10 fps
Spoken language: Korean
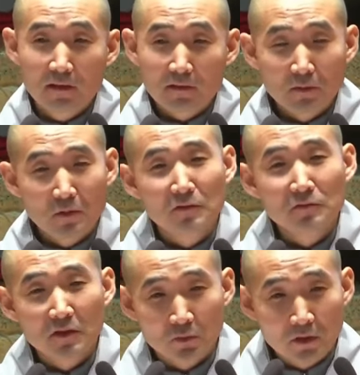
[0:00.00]
근데
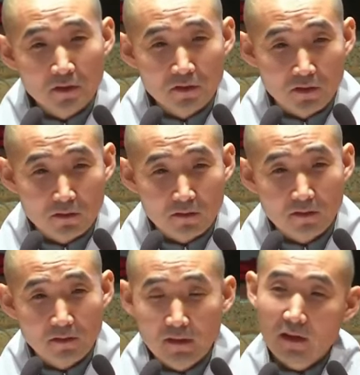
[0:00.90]
설득력이 좀 떨어져요.
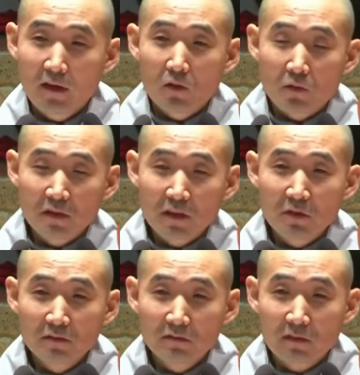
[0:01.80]

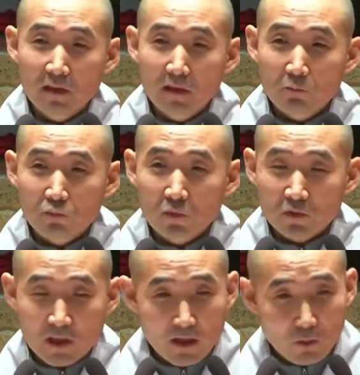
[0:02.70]
왜냐면은
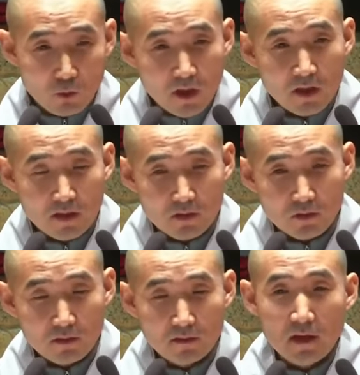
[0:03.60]
다 오케이
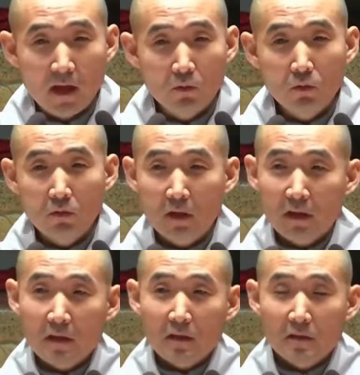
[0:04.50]
하고
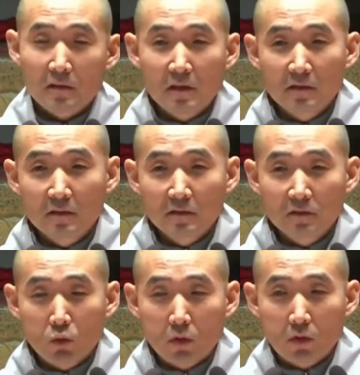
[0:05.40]
이제는
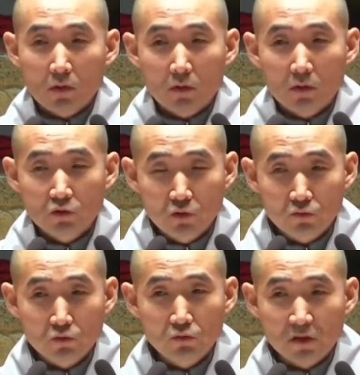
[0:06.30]
어,
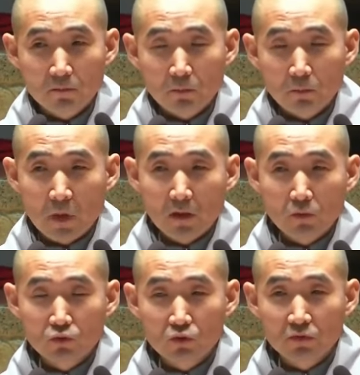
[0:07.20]
정규군인
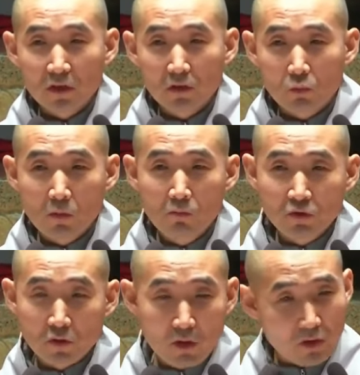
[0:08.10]
8공수부대도
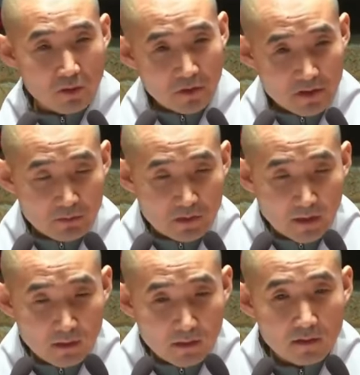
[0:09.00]
원부대로 회군을 해버렸습니다.
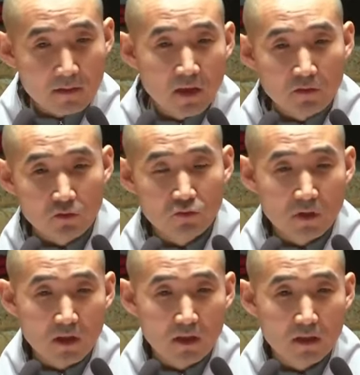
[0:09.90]
그런데
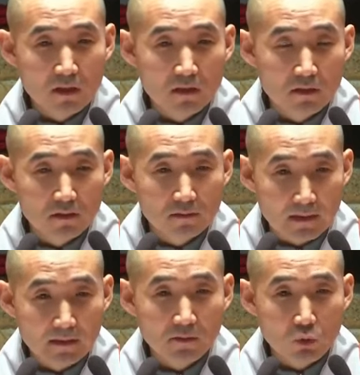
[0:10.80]
전두환
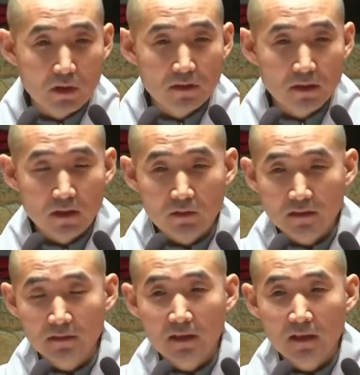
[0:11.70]
당시
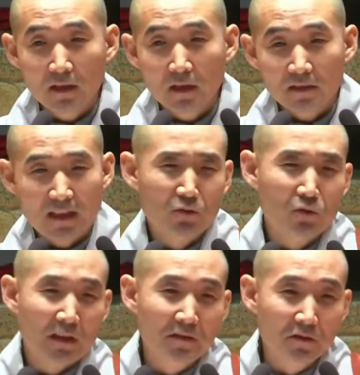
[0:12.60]
보안사령관은 약속을
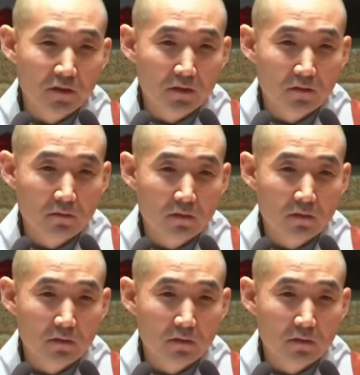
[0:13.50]
안 지켜요.